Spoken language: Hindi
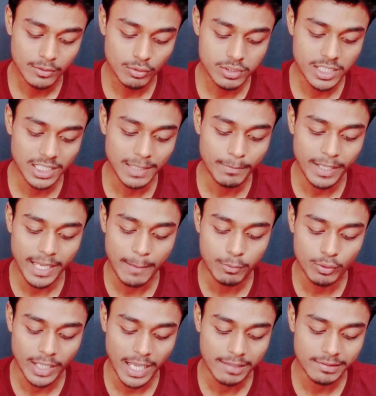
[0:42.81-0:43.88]
तो चलिए मैं
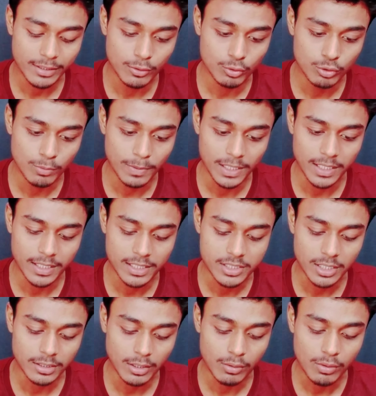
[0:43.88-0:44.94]
आपको यहाँ से यूट्यूब पर लेकर
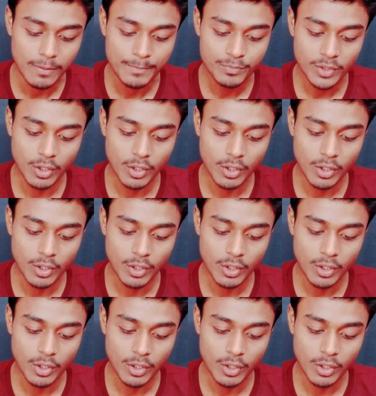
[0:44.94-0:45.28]
चलता हूँ